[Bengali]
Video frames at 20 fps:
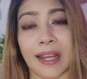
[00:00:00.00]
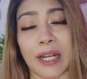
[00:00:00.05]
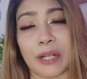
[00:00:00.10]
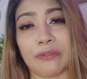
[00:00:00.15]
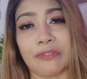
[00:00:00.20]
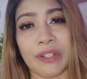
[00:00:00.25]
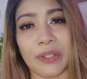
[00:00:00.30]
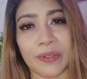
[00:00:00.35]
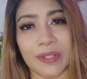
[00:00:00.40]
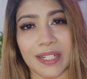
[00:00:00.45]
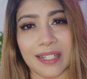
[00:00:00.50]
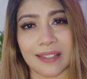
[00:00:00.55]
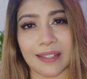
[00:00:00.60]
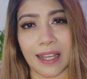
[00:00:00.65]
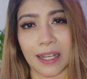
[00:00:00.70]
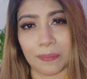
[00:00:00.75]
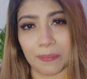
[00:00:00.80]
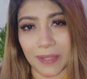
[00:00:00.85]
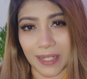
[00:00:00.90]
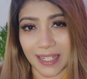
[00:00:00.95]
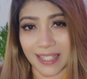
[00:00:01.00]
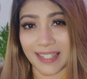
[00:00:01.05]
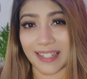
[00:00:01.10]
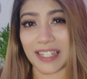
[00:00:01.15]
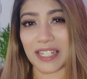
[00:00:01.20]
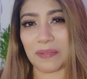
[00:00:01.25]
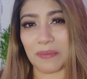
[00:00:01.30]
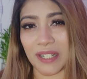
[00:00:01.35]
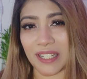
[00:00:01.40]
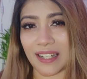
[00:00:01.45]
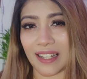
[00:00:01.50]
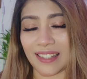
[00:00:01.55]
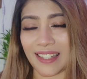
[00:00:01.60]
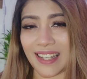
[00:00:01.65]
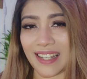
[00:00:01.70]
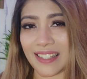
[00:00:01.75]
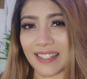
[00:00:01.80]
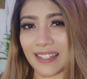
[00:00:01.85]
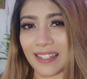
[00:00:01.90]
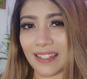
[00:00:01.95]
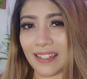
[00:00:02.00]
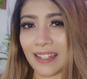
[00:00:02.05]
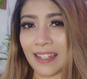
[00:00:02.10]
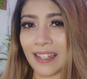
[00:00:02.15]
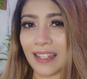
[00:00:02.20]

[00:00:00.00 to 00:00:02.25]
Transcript: আর ভিউয়ার্স আপনারা যারা আমার সাথে আছেন